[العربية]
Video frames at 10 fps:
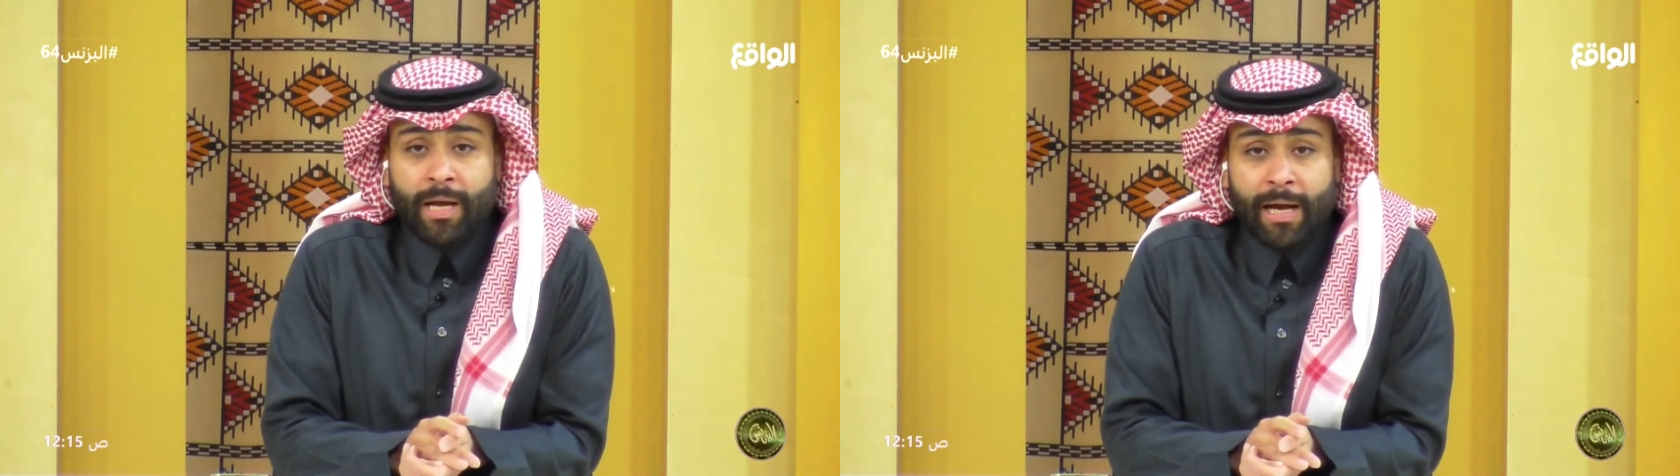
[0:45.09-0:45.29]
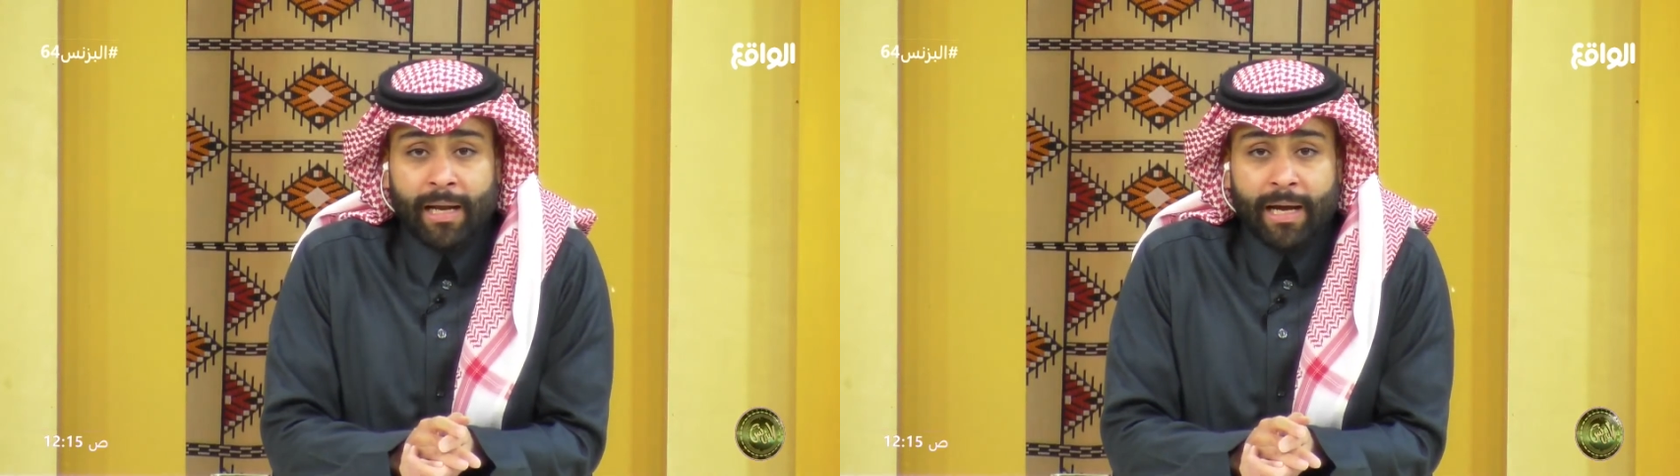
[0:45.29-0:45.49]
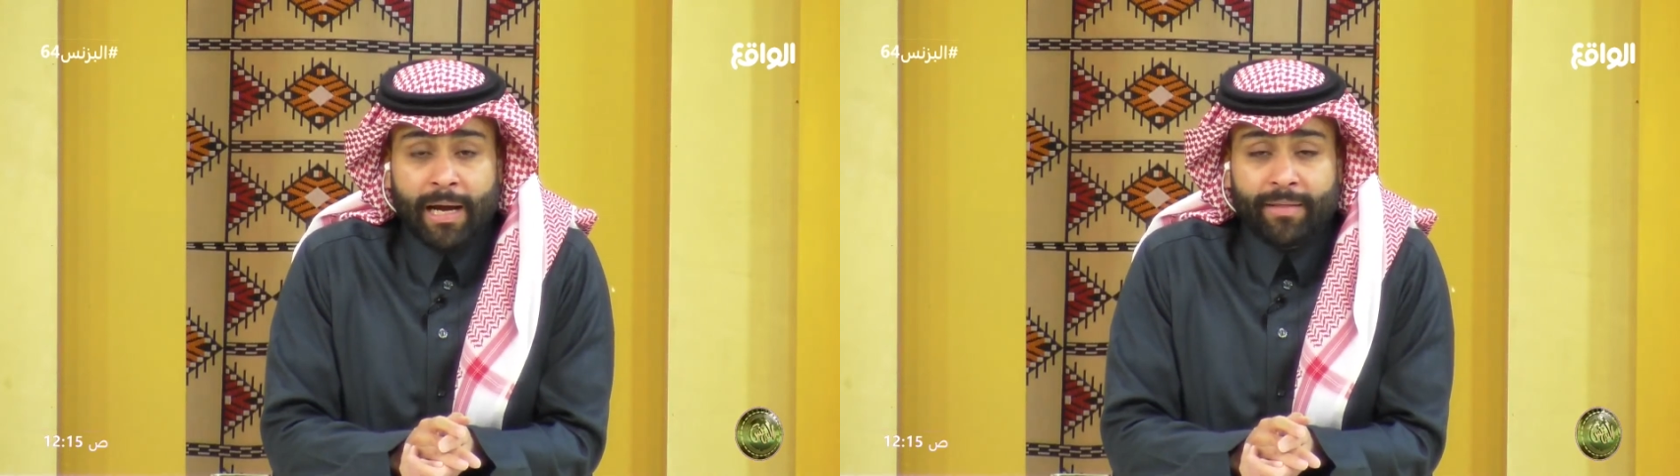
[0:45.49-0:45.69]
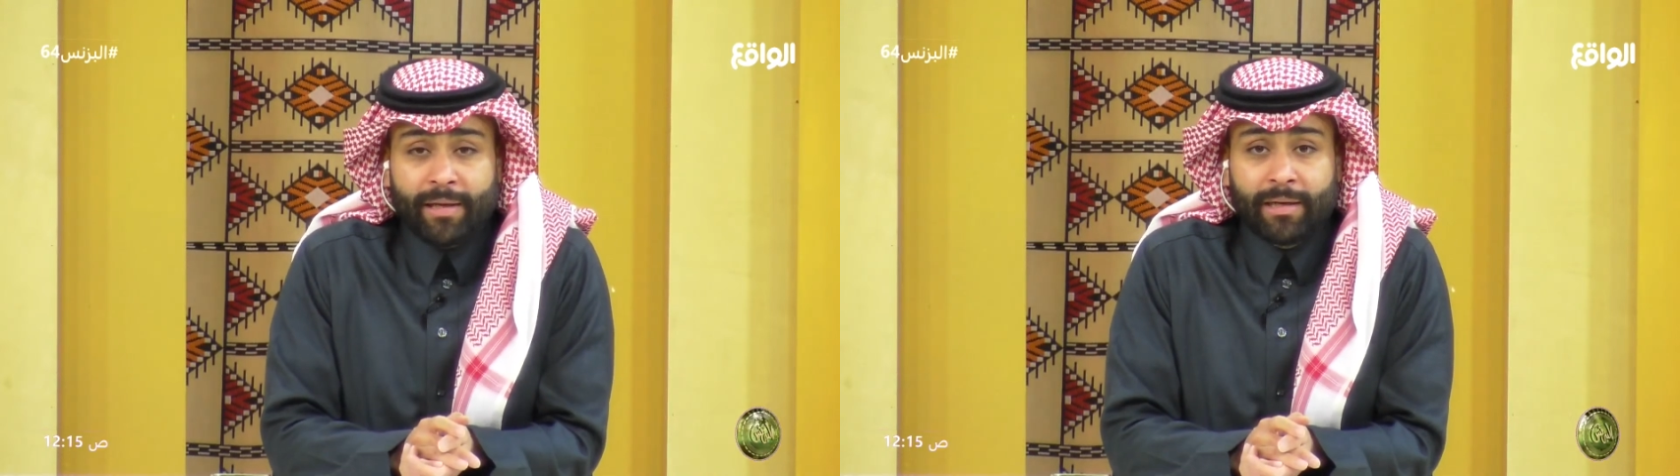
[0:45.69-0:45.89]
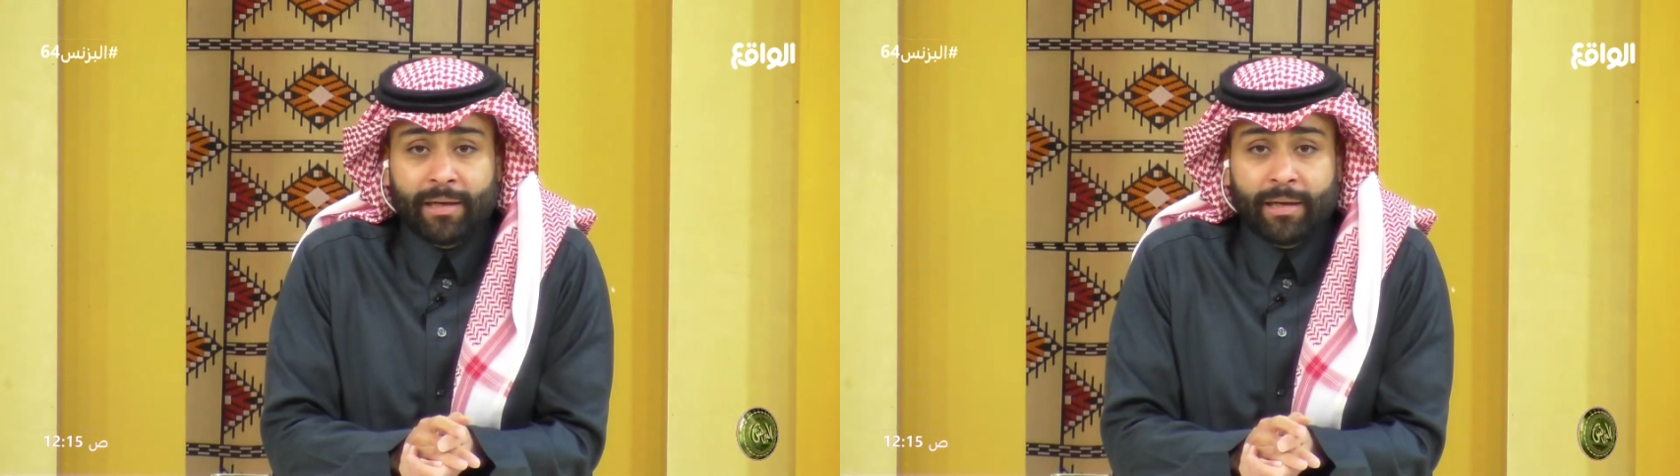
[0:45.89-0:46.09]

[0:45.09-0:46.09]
على هذا آه،